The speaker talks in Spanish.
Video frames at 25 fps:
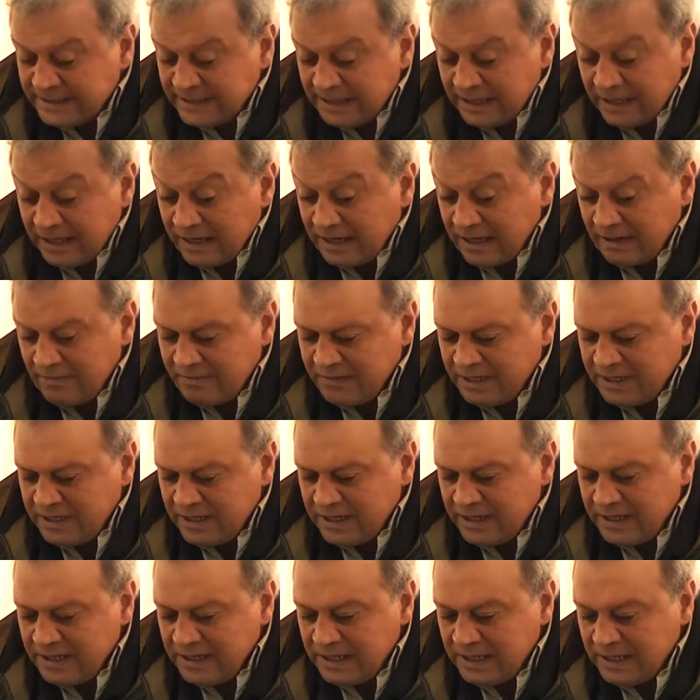que
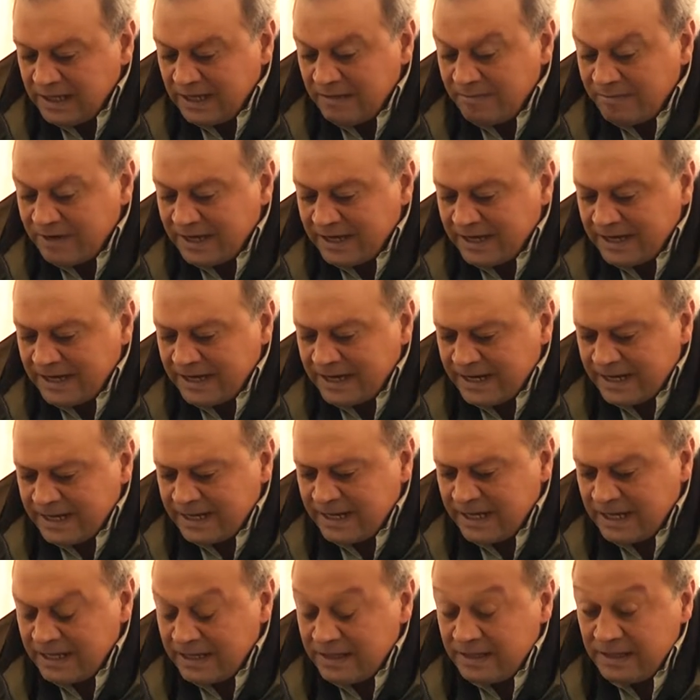realmente le tiene que pagar a la
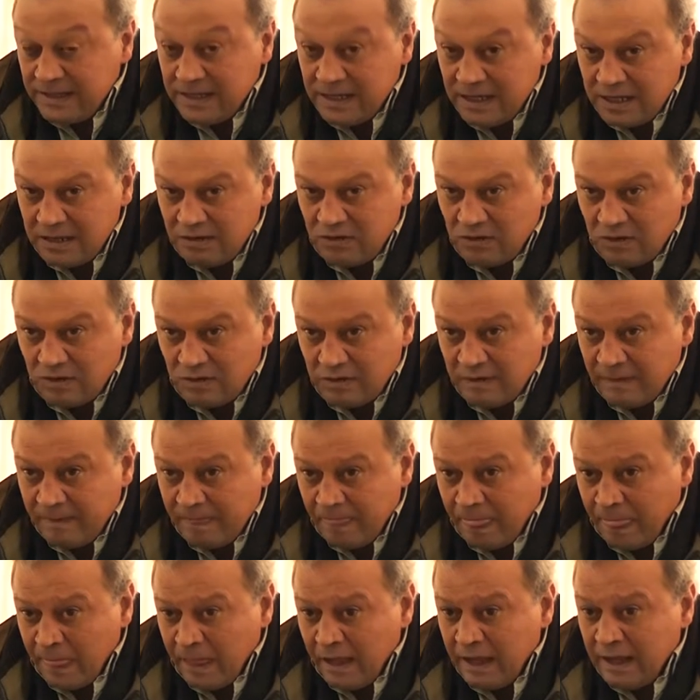gente. Y esto,
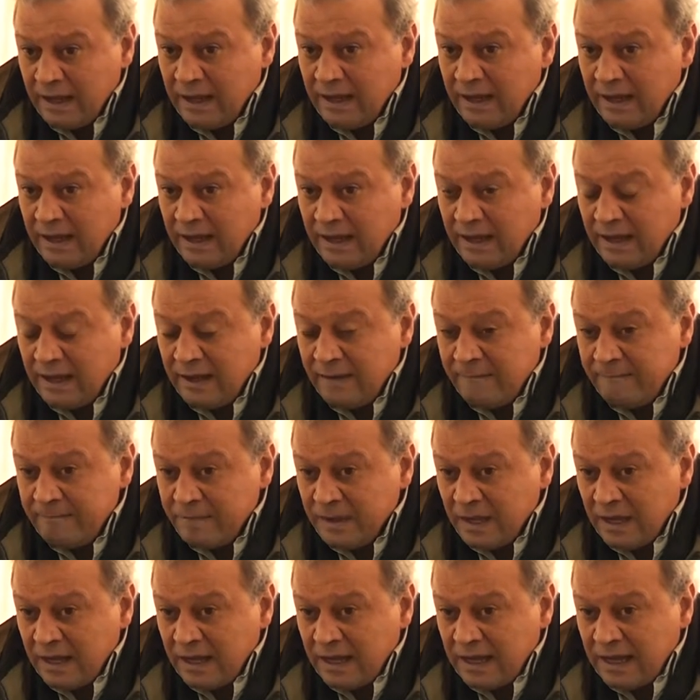eh,
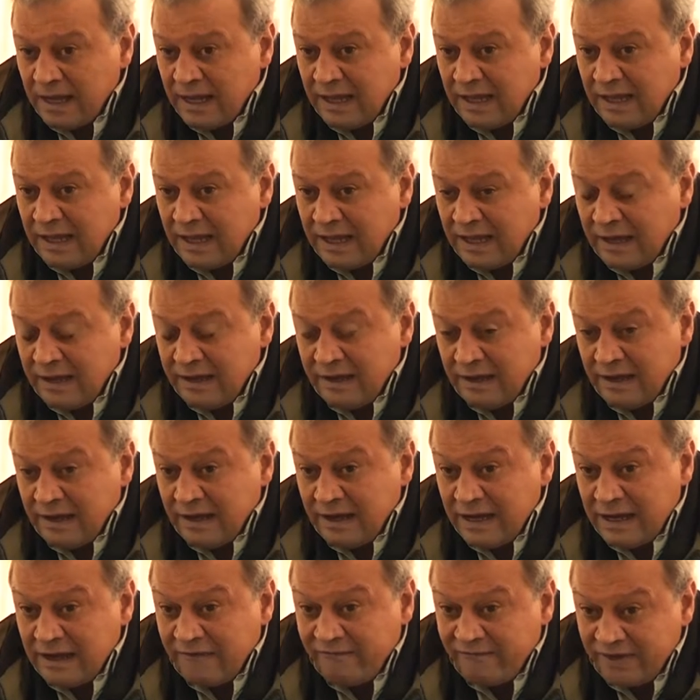
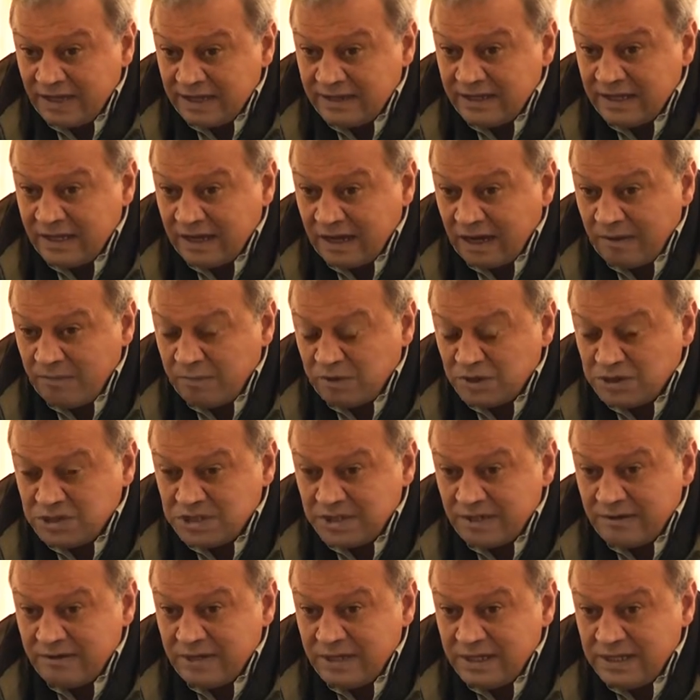la falta de
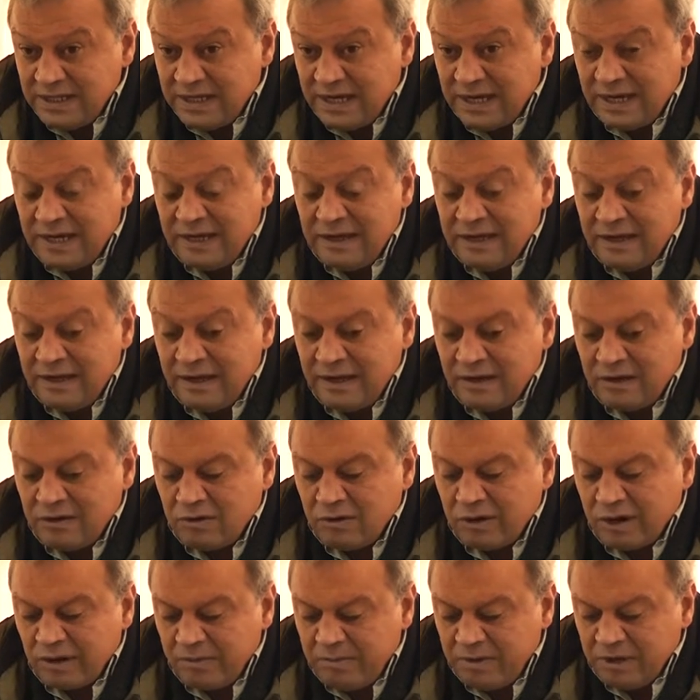responsabilidad
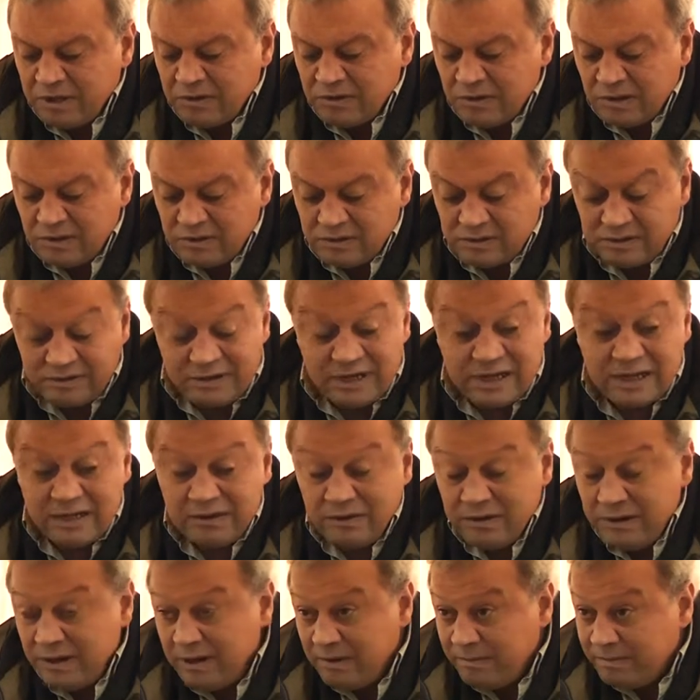con respecto a los
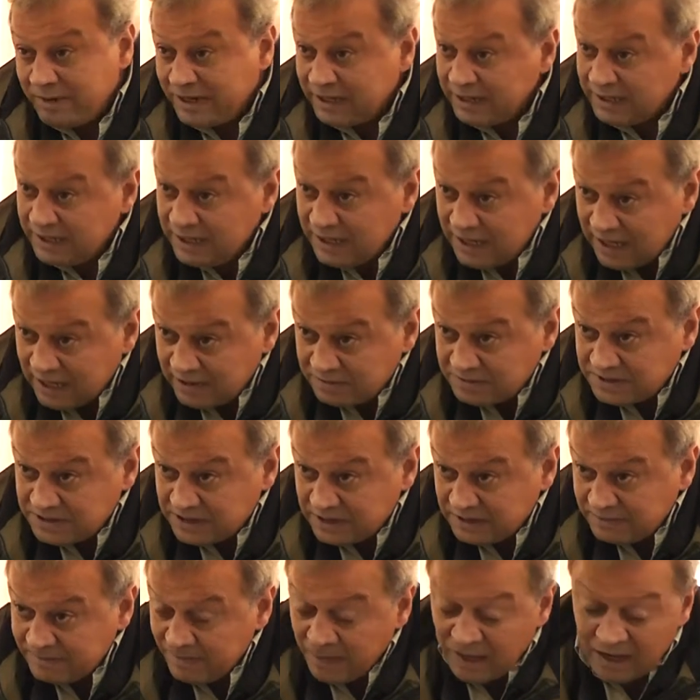trabajadores de parte de
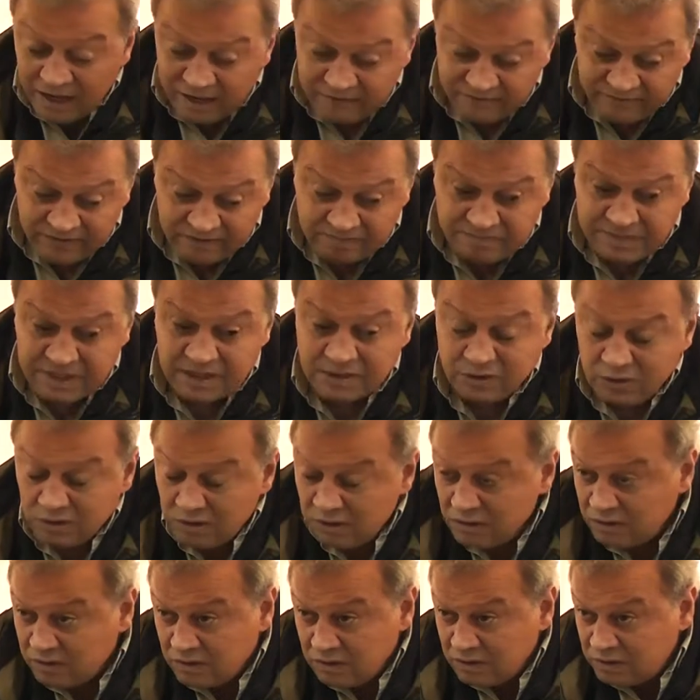CAPSA, afecta
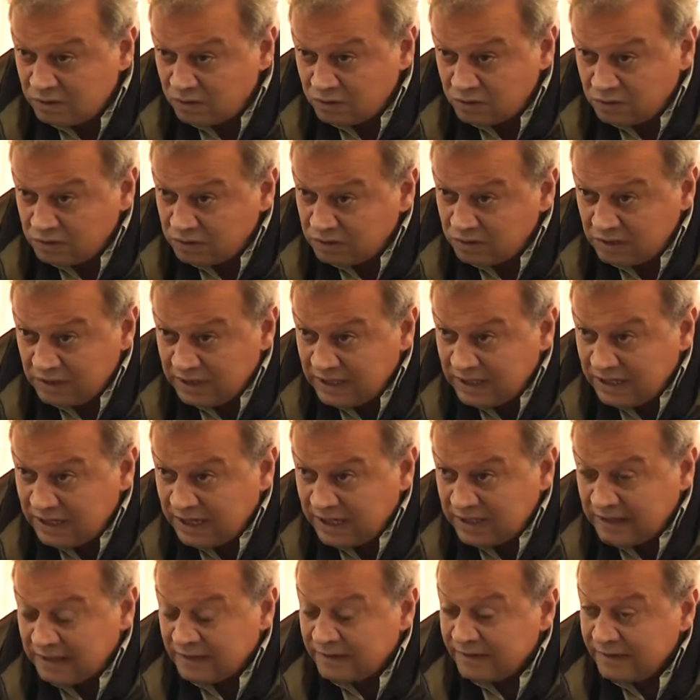todo el conjunto de
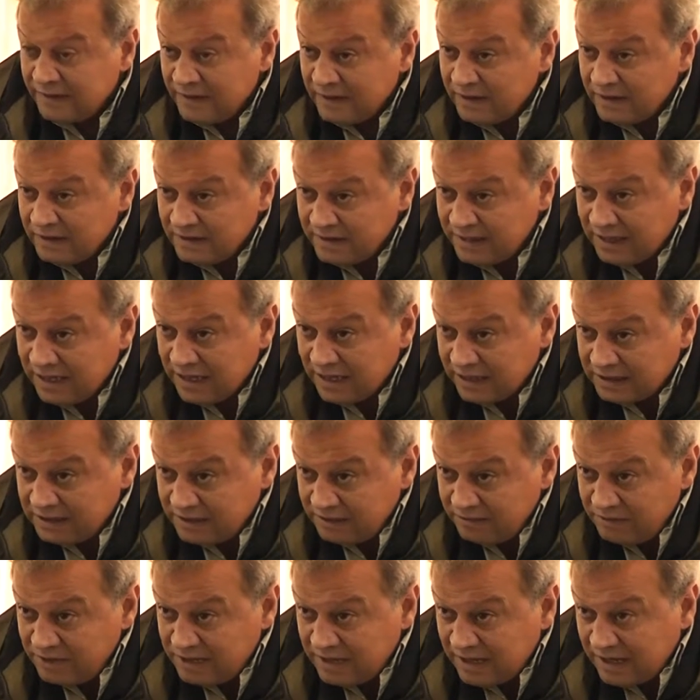la, de la
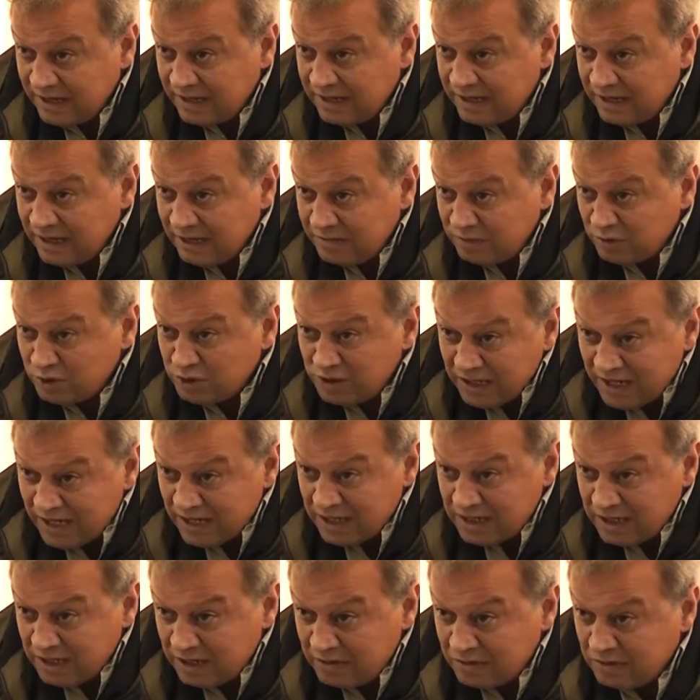actividad de la
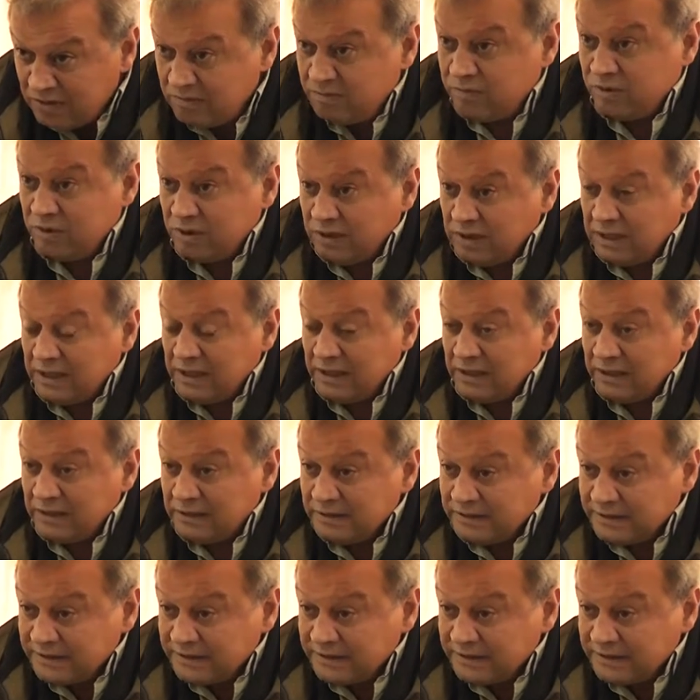montaña, ¿no? Porque